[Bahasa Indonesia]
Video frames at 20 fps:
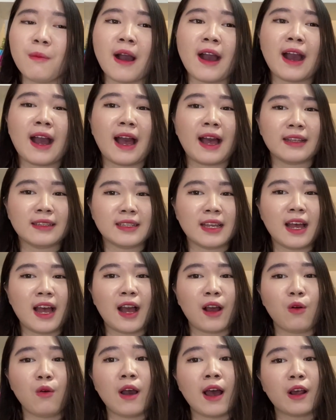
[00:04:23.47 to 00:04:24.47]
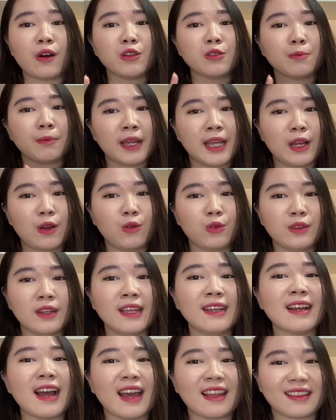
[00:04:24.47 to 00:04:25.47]
makanya aku harus
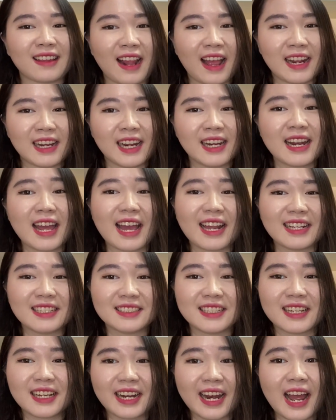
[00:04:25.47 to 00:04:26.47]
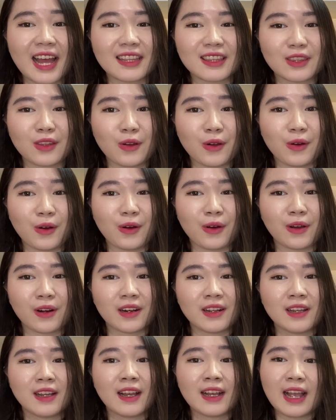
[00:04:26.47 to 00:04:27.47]
mengikuti guideline-nya dari si kreator.